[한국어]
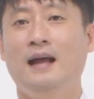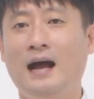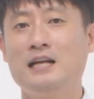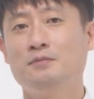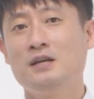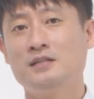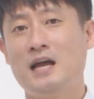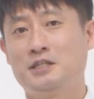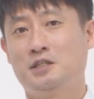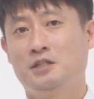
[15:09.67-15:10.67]
하지만
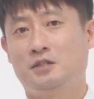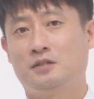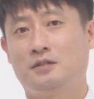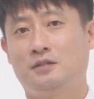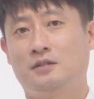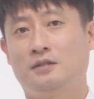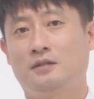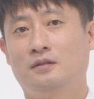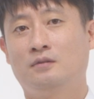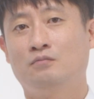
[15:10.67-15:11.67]
사실은
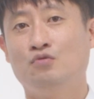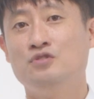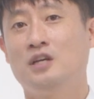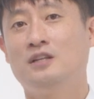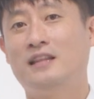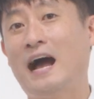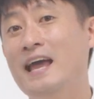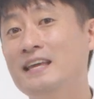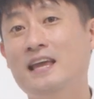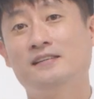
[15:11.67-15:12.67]
문제는
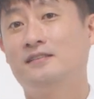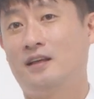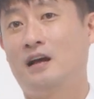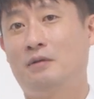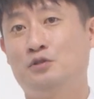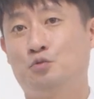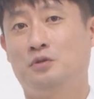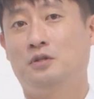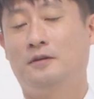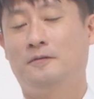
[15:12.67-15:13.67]
나에게 있을 때가
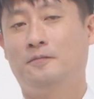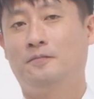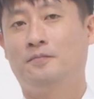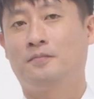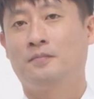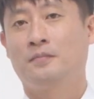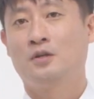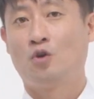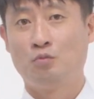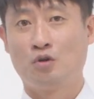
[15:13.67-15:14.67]
많습니다.
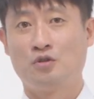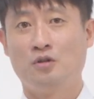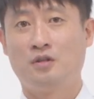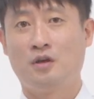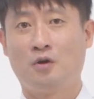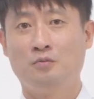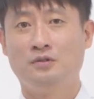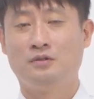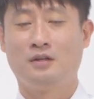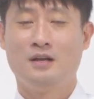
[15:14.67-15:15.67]
그러므로 절대
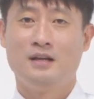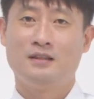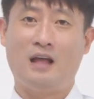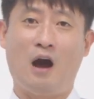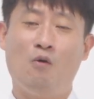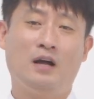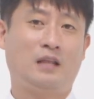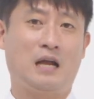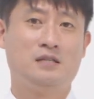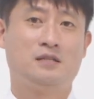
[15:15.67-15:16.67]
여러분 나와
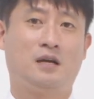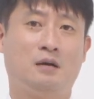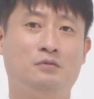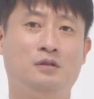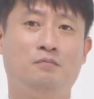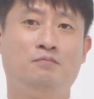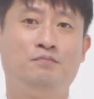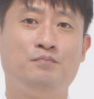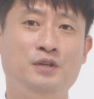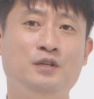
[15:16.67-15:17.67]
다른 사람을
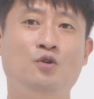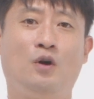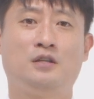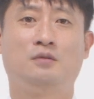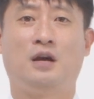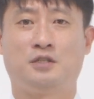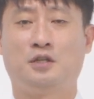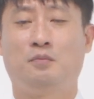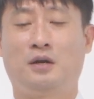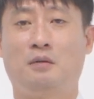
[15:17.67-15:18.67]
비교하지
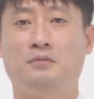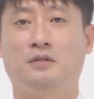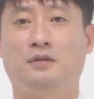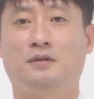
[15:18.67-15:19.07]
마시기 바랍니다.